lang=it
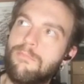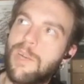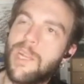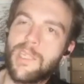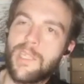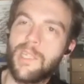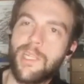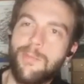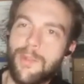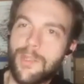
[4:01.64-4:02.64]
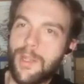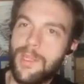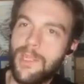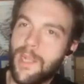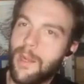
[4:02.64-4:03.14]
presa di
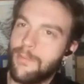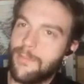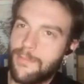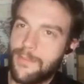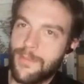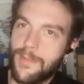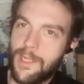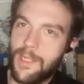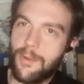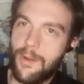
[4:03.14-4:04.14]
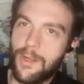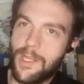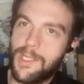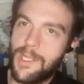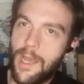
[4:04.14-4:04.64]
responsabilità di quello che
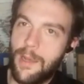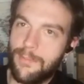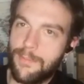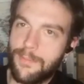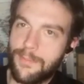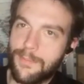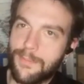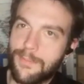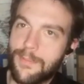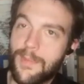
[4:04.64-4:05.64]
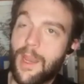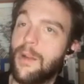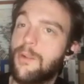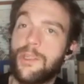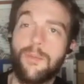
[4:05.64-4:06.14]
si è.
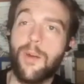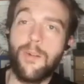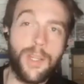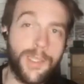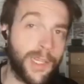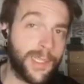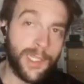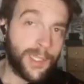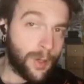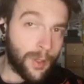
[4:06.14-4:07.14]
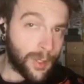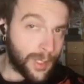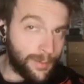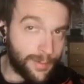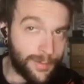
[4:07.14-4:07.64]
Questo può voler dire tante
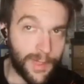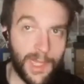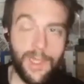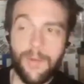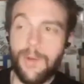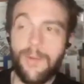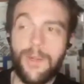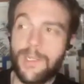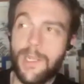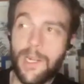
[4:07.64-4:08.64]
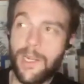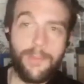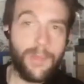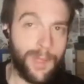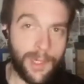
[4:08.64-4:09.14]
cose, Può voler dire
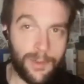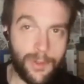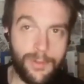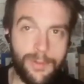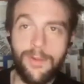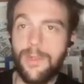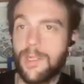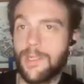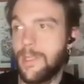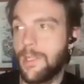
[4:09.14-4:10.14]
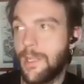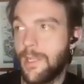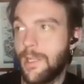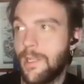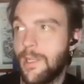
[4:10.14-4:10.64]
cambiamento, può voler
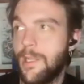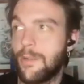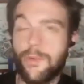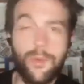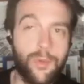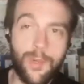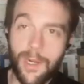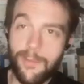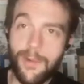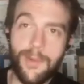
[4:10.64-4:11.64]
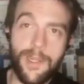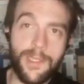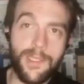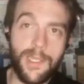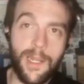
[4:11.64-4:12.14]
dire rottura, può
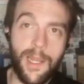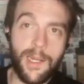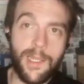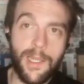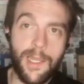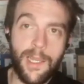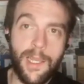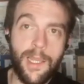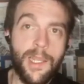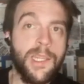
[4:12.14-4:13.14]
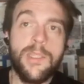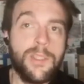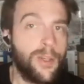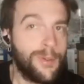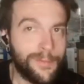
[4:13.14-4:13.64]
voler dire anche
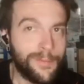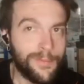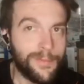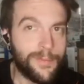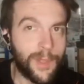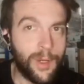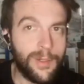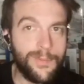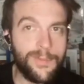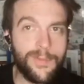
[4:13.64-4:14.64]
inizio. No?